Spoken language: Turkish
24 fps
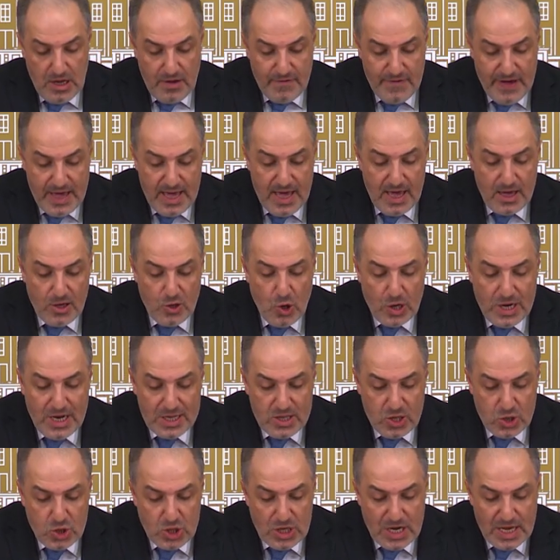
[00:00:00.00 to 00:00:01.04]
ve
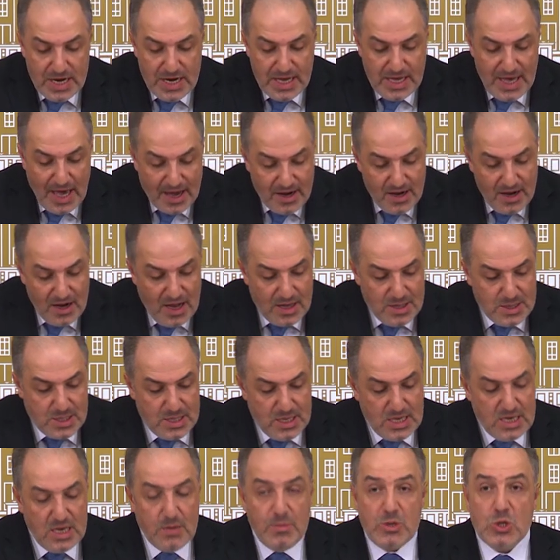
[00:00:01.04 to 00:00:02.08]
yöneticileri
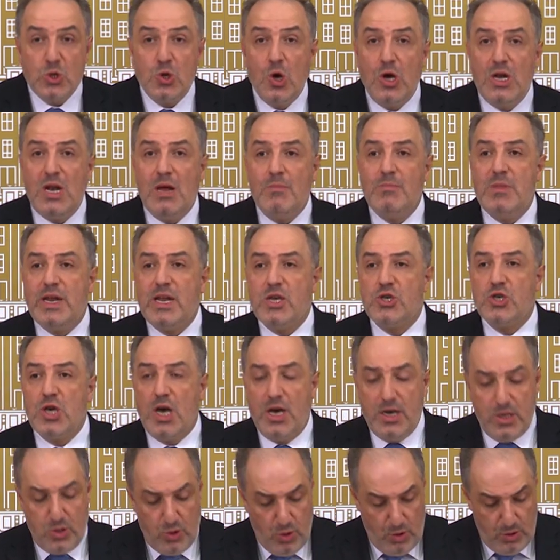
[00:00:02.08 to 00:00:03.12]
yargılansın gibi söylemlere
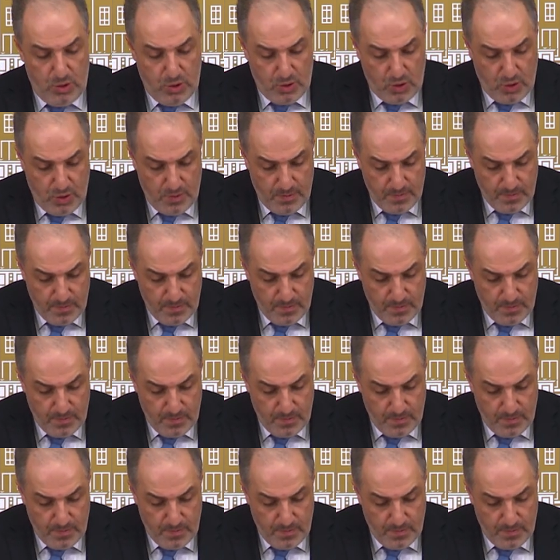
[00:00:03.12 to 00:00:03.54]
şahit olduk.